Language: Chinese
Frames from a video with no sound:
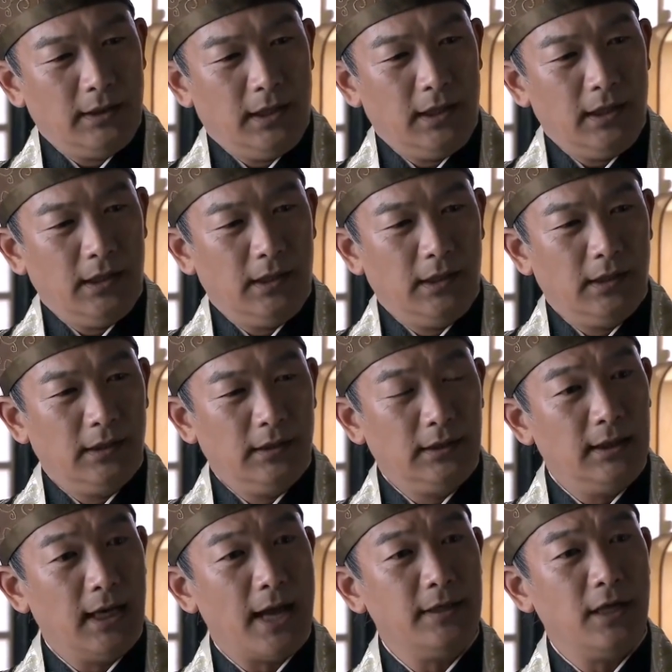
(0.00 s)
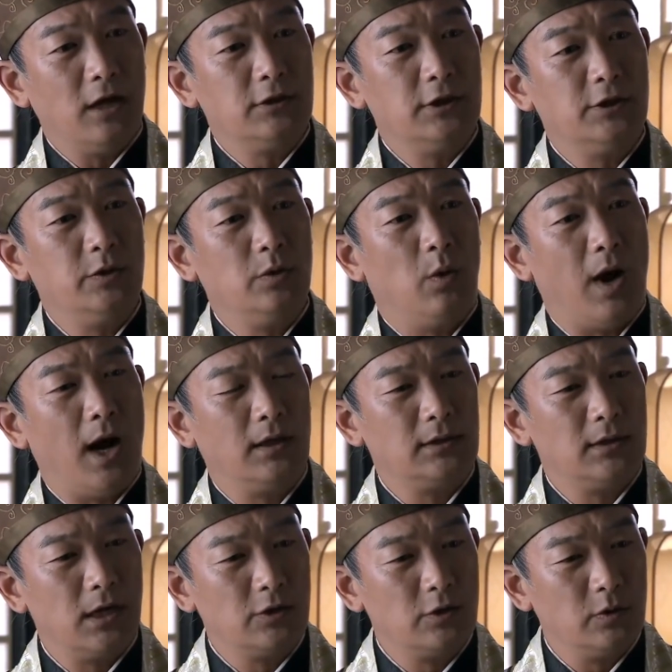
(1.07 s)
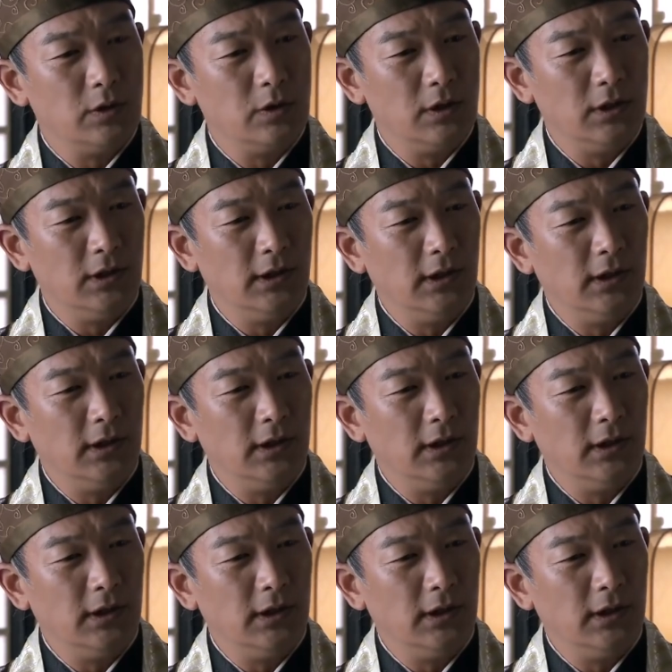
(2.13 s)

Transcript: 八王爷，难道你去跟皇上